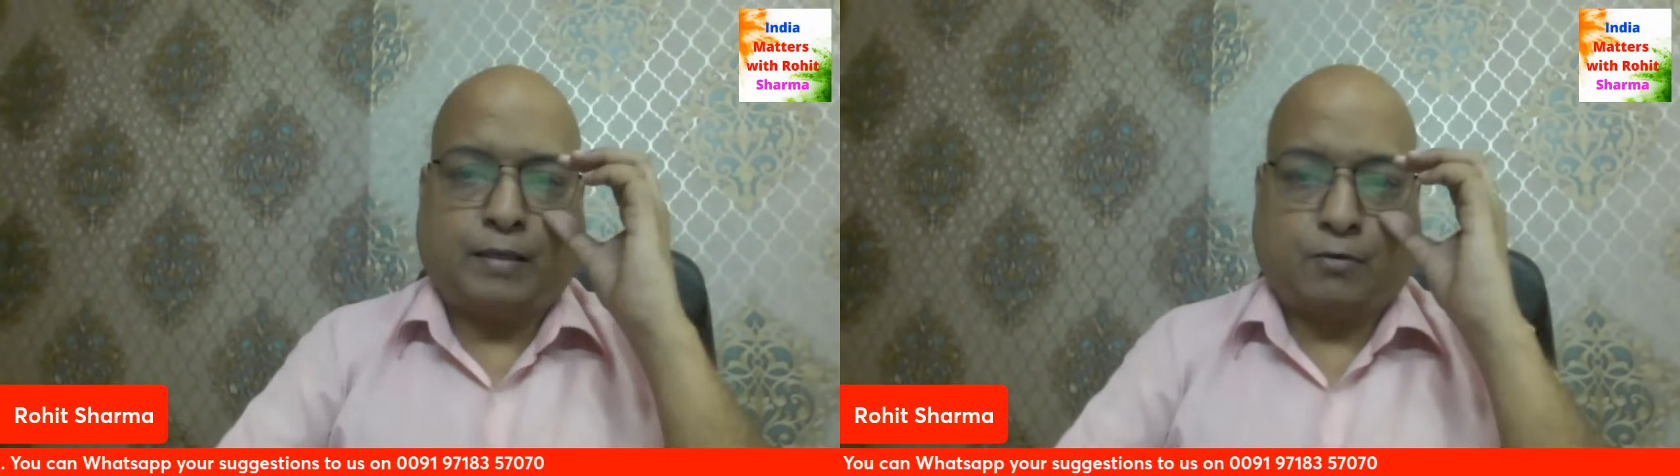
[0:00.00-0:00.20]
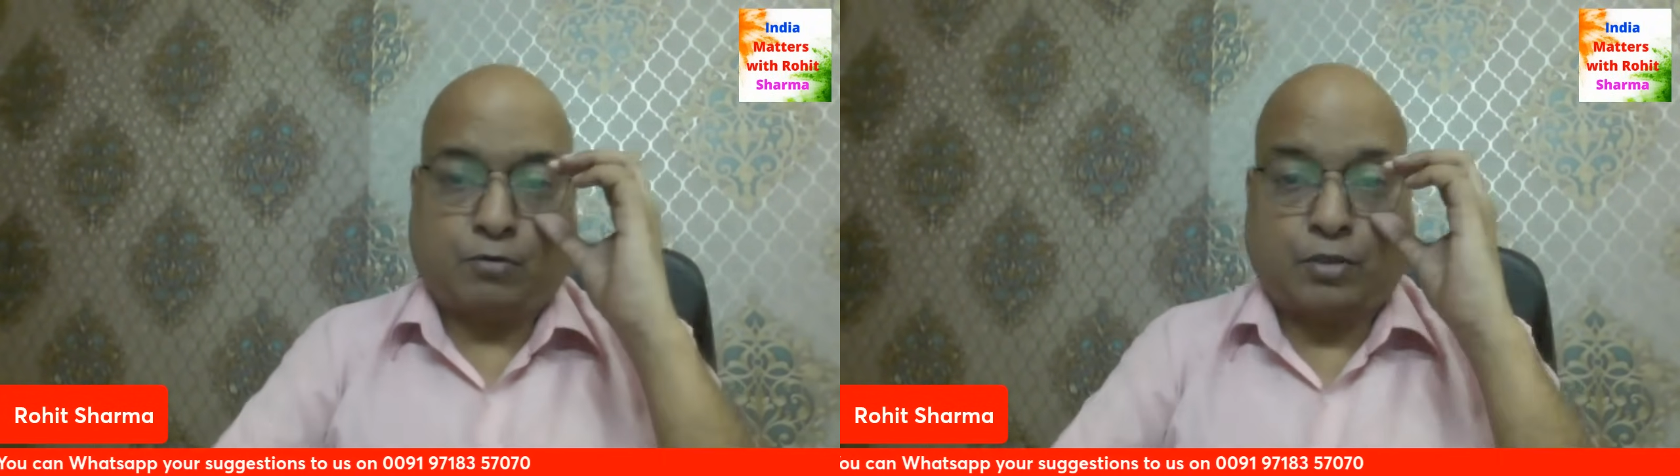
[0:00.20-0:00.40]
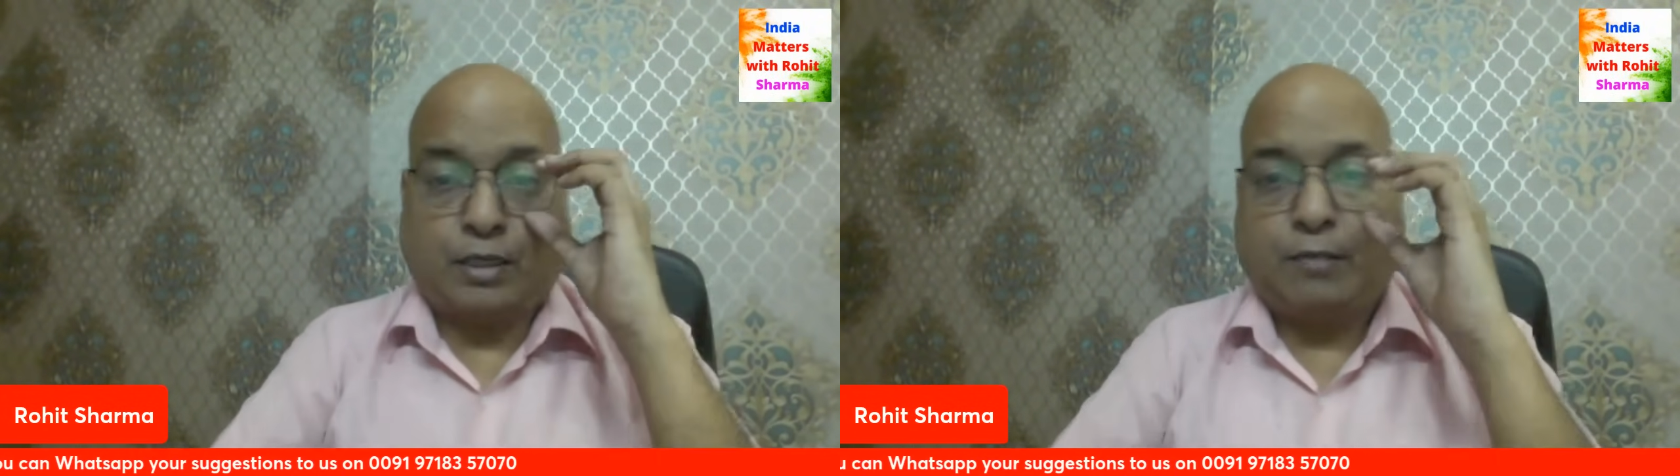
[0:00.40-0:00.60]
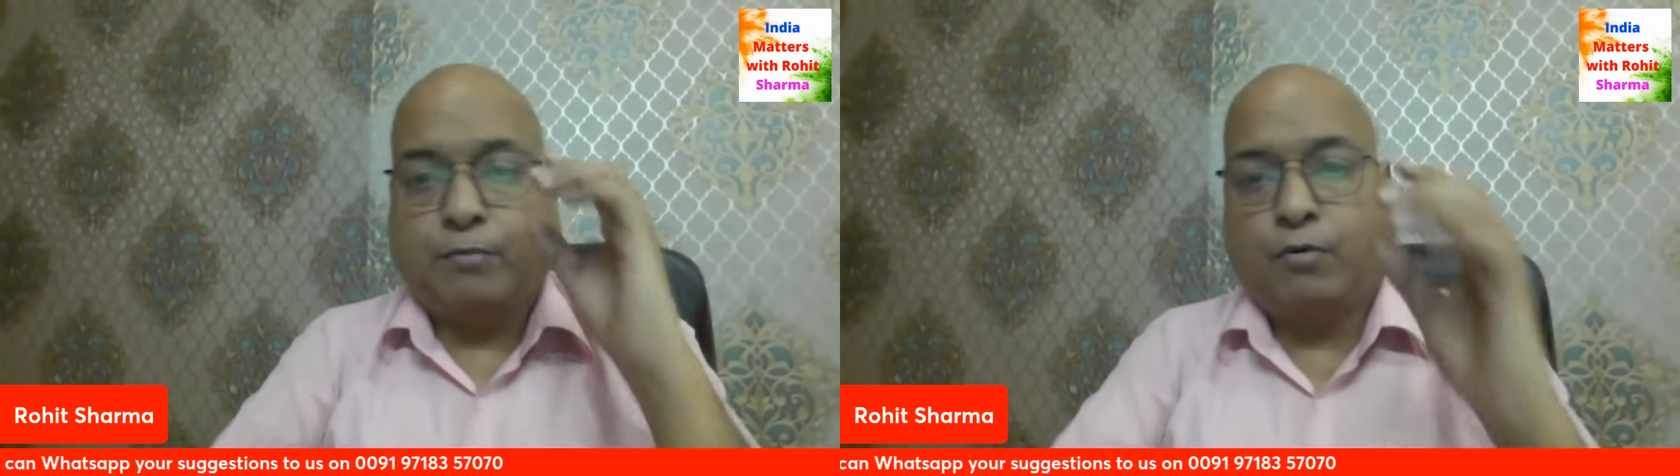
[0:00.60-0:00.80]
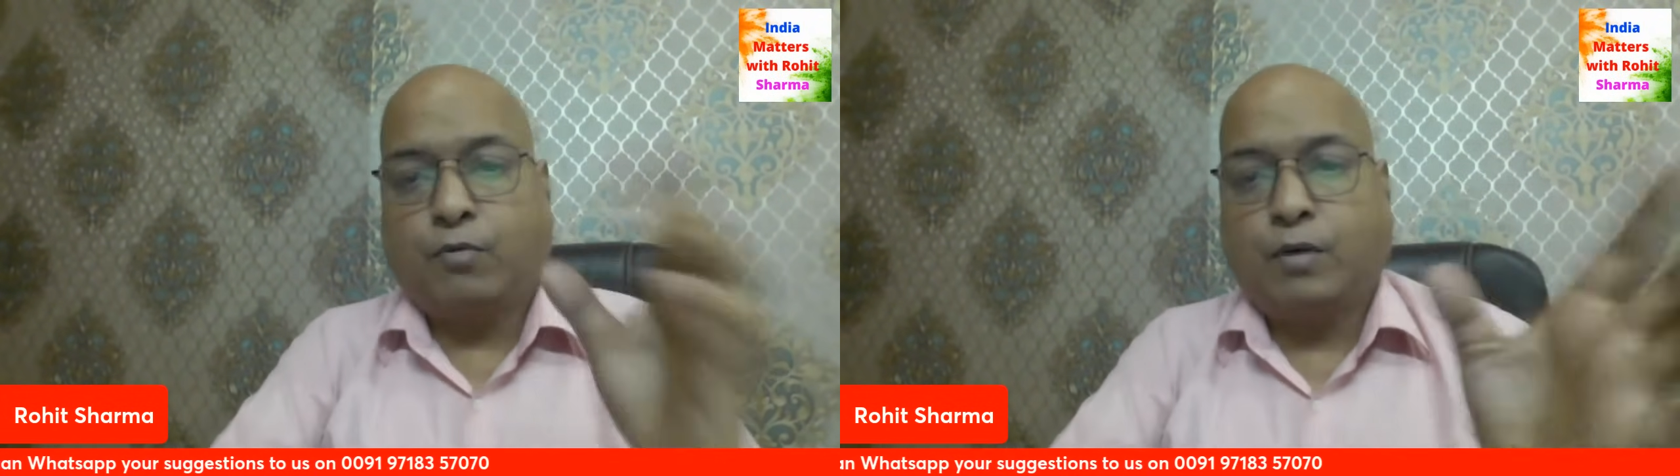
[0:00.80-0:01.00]
कुछ नहीं
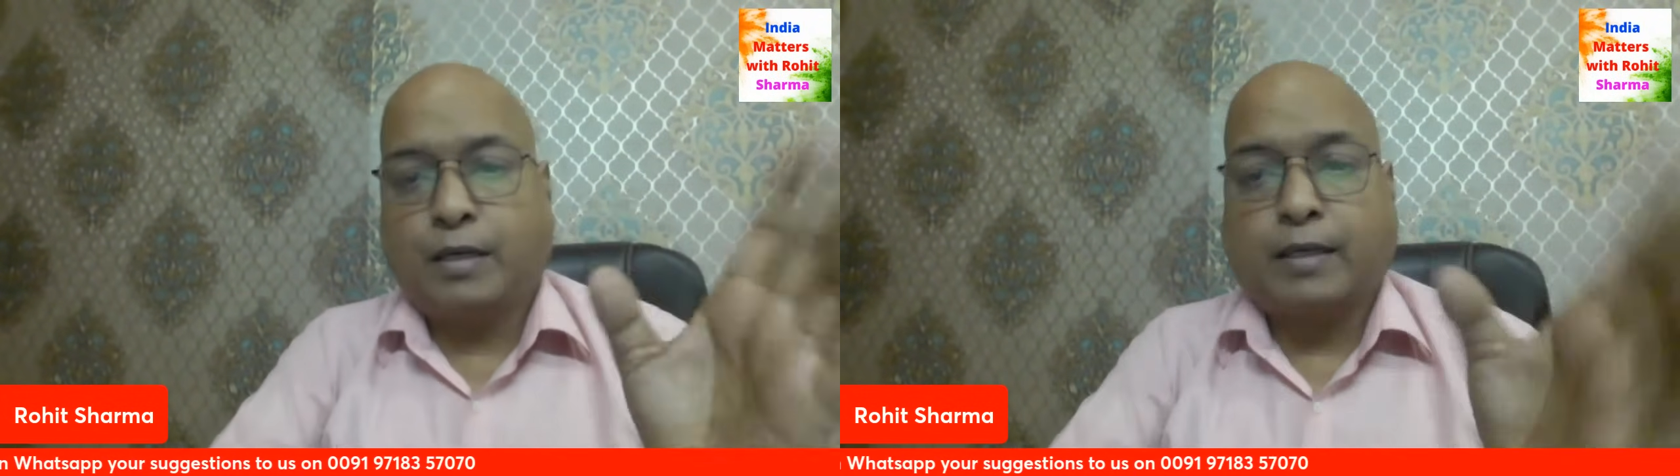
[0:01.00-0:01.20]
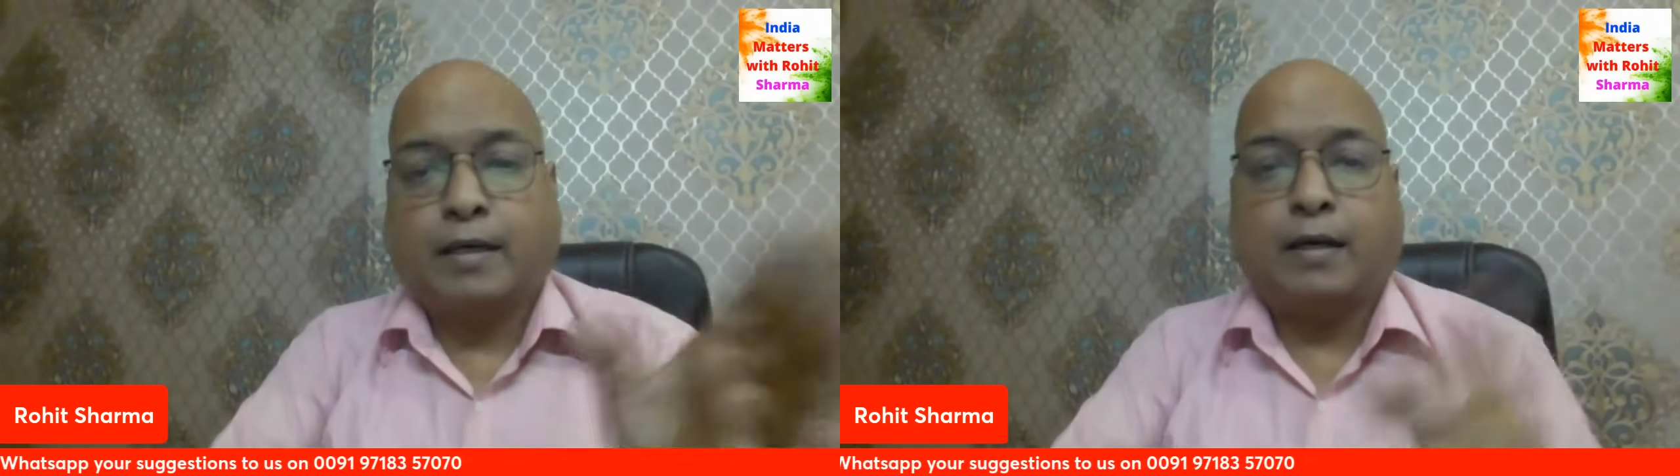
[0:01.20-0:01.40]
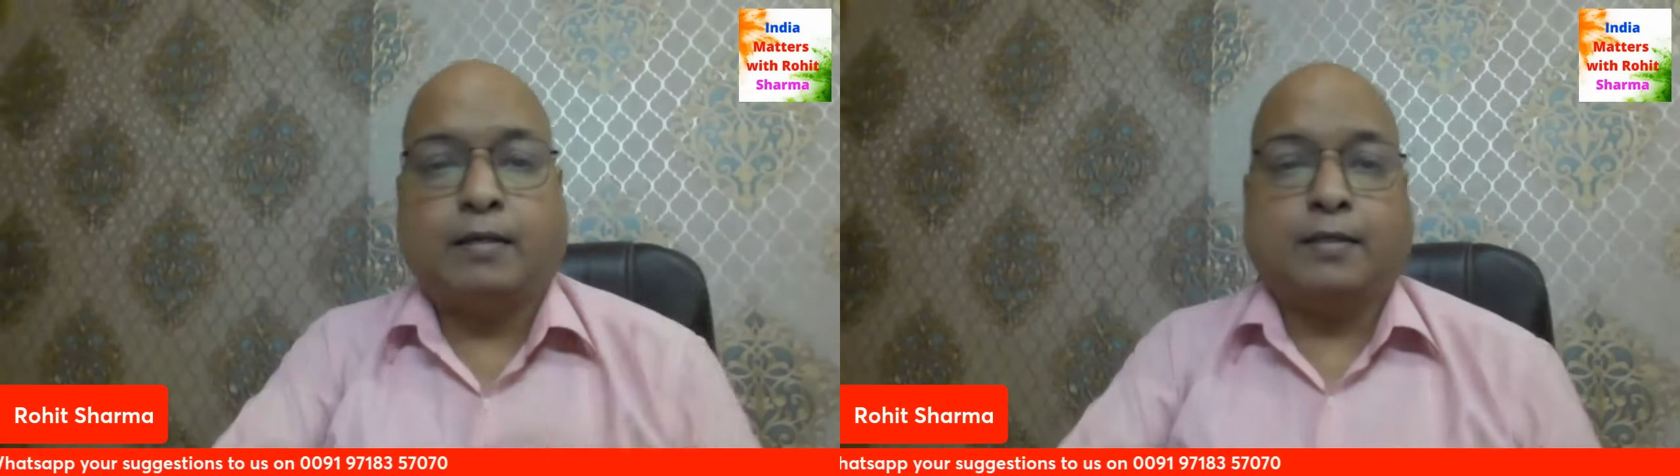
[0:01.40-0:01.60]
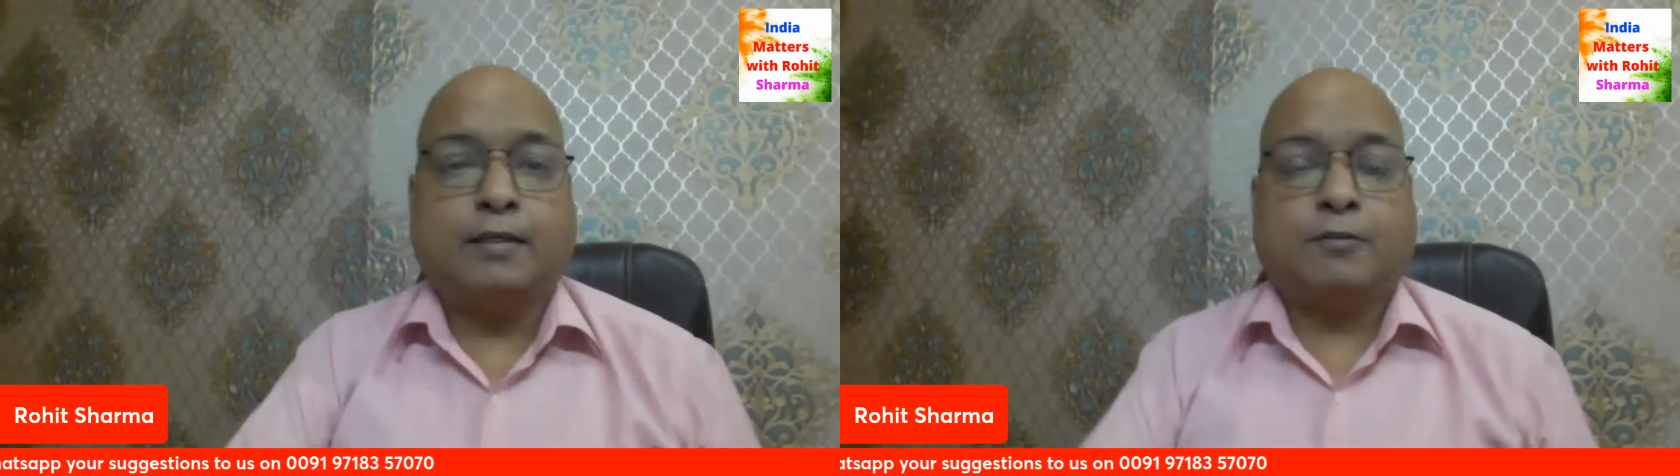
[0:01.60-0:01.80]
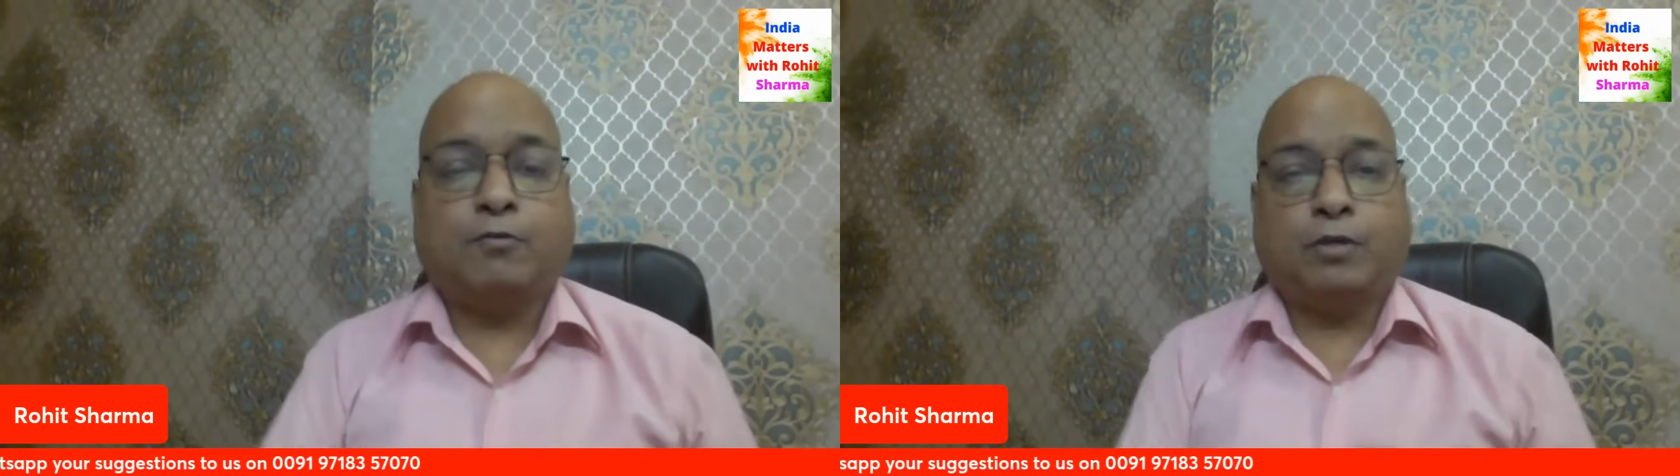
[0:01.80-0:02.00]
बोलूंगा लेकिन हाँ ये
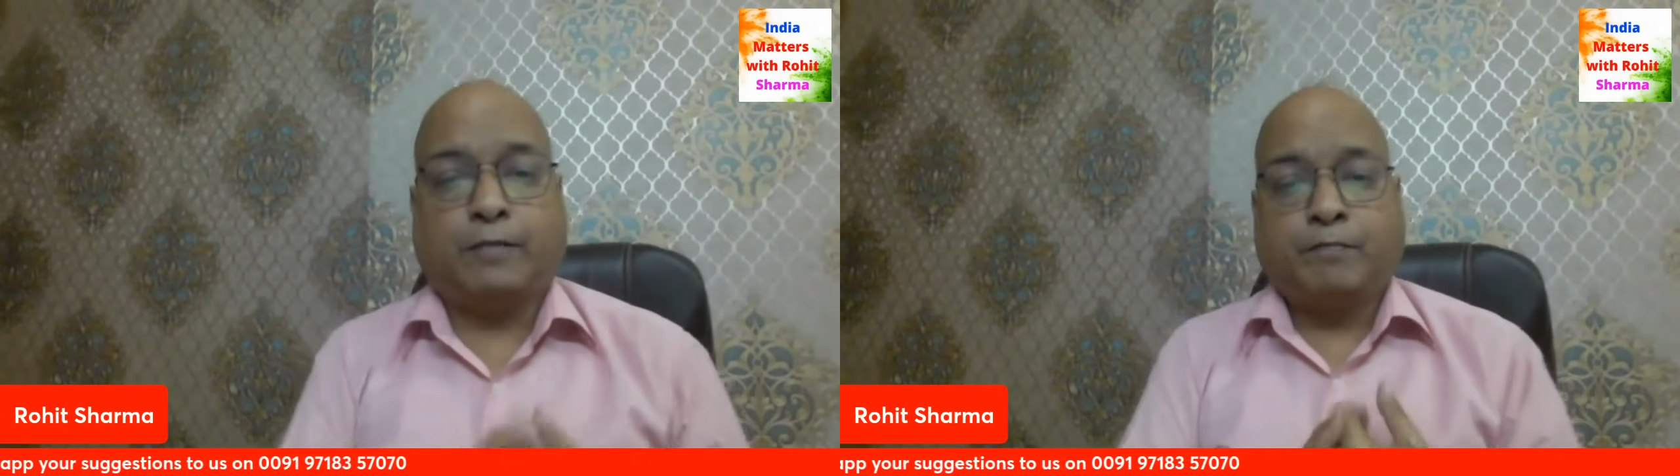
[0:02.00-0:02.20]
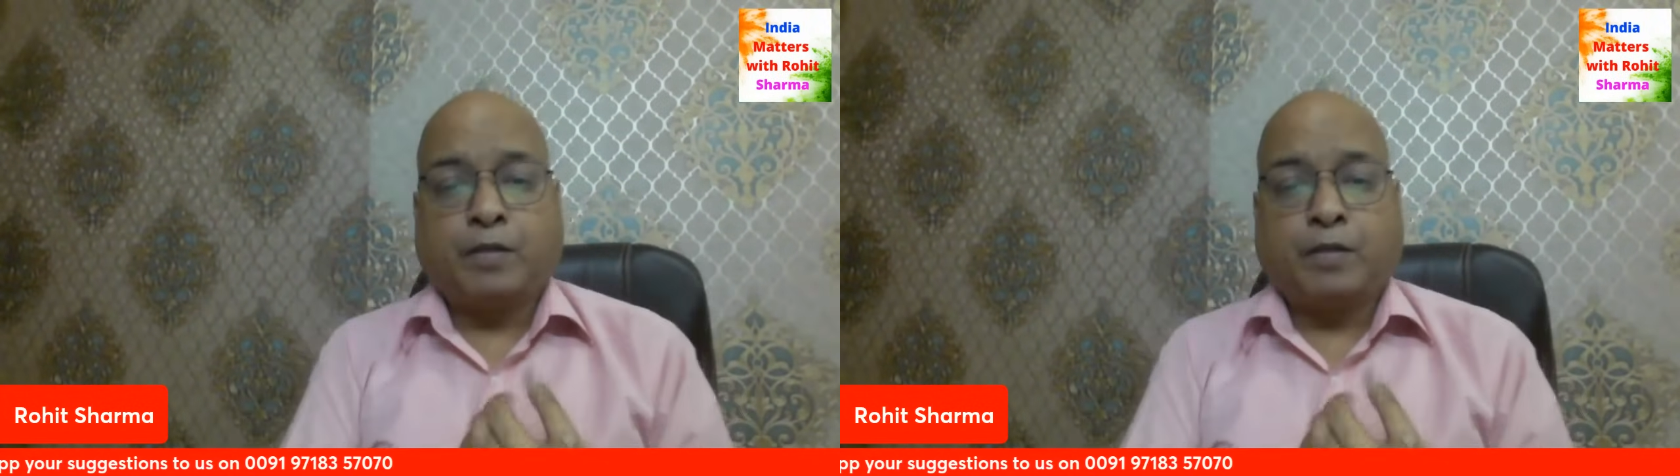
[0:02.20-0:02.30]
जरूर है